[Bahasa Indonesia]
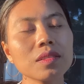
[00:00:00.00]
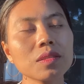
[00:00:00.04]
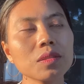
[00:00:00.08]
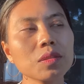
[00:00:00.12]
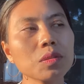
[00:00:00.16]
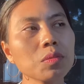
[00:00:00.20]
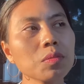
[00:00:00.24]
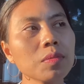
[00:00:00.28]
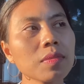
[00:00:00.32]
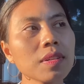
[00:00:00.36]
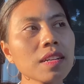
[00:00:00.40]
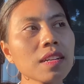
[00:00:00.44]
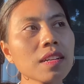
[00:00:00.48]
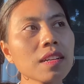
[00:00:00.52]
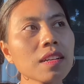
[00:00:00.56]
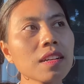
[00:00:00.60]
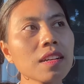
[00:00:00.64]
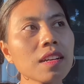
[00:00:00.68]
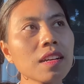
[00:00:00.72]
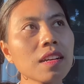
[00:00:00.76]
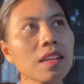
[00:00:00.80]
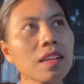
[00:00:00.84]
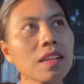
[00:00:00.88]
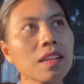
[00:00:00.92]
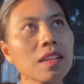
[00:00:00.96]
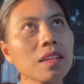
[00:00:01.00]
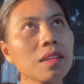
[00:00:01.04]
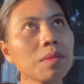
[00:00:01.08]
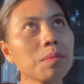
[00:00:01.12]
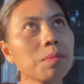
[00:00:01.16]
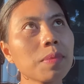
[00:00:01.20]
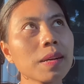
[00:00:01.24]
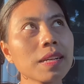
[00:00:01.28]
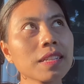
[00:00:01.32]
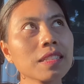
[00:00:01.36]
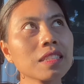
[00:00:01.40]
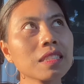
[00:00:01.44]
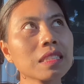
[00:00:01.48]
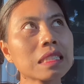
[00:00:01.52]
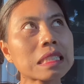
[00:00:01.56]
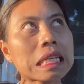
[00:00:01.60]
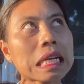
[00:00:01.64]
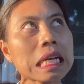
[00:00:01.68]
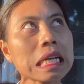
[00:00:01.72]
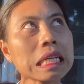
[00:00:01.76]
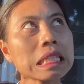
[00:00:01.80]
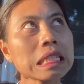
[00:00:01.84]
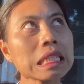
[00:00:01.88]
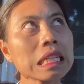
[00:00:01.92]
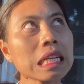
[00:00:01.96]
Cuma ke pas
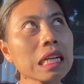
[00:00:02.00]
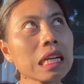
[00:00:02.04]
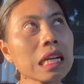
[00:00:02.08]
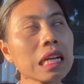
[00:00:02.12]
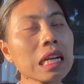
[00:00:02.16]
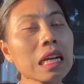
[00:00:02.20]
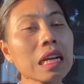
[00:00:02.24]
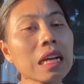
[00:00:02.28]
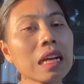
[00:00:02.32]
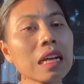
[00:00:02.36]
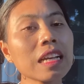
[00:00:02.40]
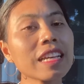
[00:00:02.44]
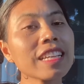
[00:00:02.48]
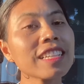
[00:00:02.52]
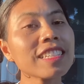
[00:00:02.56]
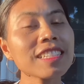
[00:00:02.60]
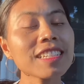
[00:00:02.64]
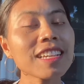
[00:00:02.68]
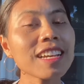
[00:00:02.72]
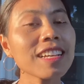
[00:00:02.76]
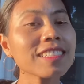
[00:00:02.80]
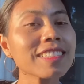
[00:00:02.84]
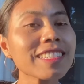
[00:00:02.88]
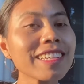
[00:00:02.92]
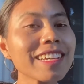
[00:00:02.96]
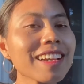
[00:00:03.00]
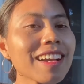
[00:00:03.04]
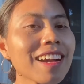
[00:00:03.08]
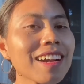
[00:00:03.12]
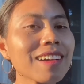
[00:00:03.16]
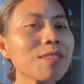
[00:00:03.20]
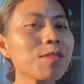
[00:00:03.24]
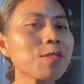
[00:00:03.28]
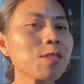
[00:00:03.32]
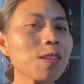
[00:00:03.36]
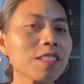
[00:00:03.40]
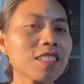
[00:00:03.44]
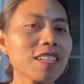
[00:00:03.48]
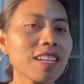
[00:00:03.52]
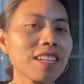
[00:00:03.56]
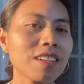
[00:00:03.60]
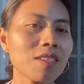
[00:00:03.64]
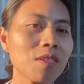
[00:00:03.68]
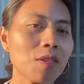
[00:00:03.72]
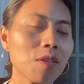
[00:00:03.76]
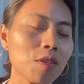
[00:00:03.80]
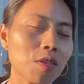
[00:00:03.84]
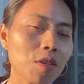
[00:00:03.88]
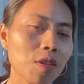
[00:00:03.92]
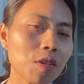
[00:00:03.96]
karena SKCK aku yang dari
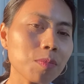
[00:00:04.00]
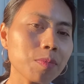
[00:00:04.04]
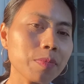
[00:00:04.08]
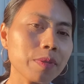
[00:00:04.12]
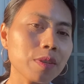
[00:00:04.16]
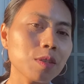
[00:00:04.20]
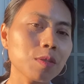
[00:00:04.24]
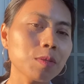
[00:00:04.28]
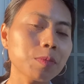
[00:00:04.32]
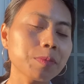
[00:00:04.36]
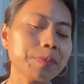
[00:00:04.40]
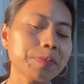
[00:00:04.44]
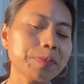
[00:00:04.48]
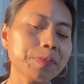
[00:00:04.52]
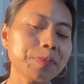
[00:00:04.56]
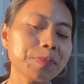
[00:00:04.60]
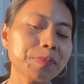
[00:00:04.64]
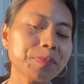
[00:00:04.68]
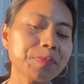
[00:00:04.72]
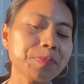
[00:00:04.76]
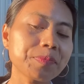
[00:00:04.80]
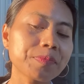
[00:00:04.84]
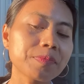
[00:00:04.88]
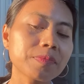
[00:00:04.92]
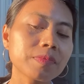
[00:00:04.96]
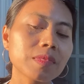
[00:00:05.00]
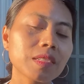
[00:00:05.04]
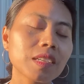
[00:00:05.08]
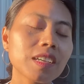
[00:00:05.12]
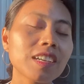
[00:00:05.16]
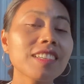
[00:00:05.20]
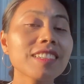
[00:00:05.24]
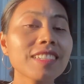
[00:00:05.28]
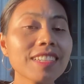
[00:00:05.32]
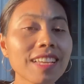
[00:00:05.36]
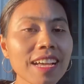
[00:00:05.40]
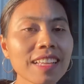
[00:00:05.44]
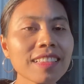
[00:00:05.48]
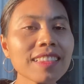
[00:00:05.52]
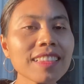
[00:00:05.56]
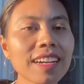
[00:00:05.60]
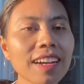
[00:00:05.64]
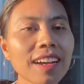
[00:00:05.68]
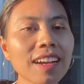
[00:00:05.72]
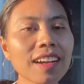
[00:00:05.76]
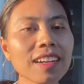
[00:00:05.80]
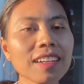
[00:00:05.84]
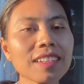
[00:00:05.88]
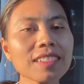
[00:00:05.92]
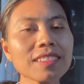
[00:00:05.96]
Hong Kong belum
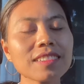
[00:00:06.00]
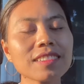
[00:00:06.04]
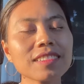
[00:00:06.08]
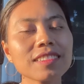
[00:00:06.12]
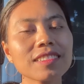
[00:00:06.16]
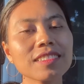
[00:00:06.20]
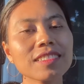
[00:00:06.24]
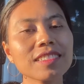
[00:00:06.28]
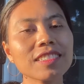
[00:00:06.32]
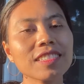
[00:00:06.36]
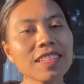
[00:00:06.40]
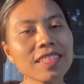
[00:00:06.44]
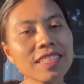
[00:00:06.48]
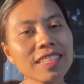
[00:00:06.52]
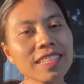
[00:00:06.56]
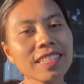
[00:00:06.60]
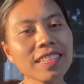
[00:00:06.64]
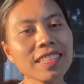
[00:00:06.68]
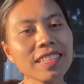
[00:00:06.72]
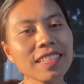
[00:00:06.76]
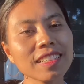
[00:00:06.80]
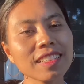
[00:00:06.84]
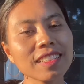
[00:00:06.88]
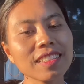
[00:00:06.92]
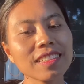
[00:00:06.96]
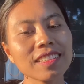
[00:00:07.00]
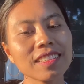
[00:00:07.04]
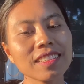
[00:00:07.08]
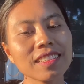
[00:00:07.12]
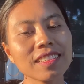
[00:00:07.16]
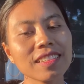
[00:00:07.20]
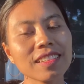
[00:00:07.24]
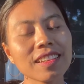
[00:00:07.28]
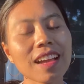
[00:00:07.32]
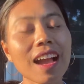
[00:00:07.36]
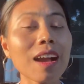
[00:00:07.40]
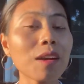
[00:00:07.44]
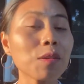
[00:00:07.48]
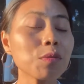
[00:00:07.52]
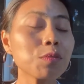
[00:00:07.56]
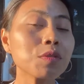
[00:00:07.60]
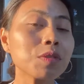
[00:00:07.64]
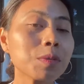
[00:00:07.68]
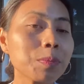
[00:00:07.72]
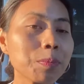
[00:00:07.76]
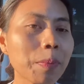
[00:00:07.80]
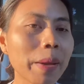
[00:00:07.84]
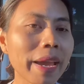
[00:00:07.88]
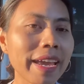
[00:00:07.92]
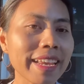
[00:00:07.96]
datang, jadi aku
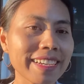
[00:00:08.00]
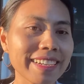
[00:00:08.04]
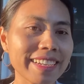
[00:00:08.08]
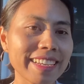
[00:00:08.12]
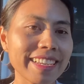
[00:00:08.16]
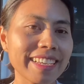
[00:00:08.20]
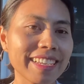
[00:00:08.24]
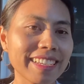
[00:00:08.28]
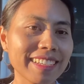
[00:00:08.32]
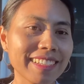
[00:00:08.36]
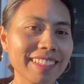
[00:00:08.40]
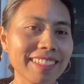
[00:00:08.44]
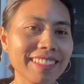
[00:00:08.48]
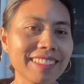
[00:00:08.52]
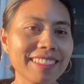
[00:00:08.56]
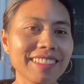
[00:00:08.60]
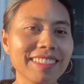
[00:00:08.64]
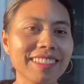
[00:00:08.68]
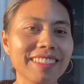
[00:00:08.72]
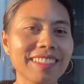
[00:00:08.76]
pending.